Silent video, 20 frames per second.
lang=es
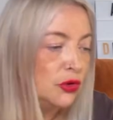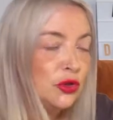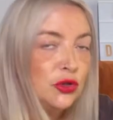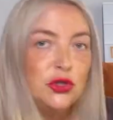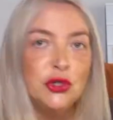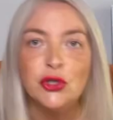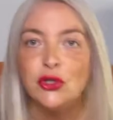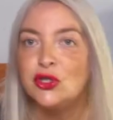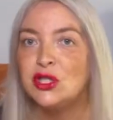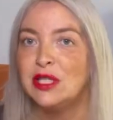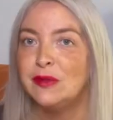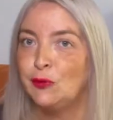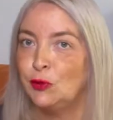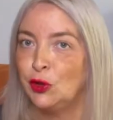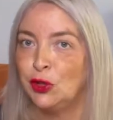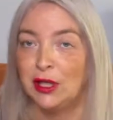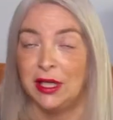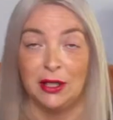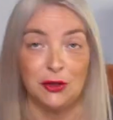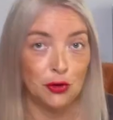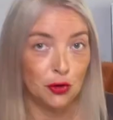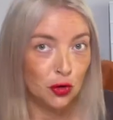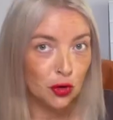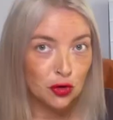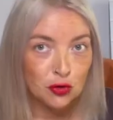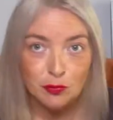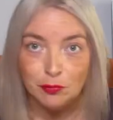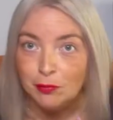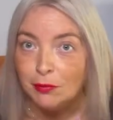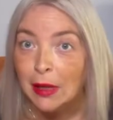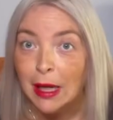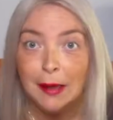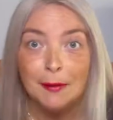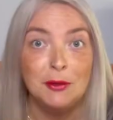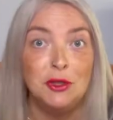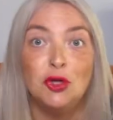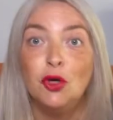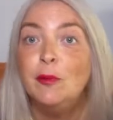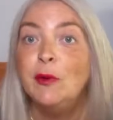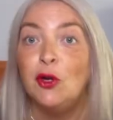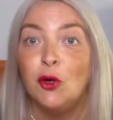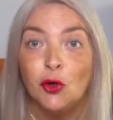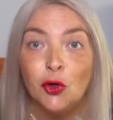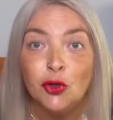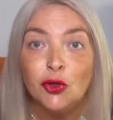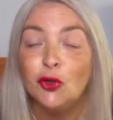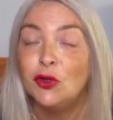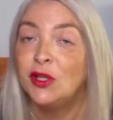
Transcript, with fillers: Yo no sé por qué. Yo, no, yo me lo noto.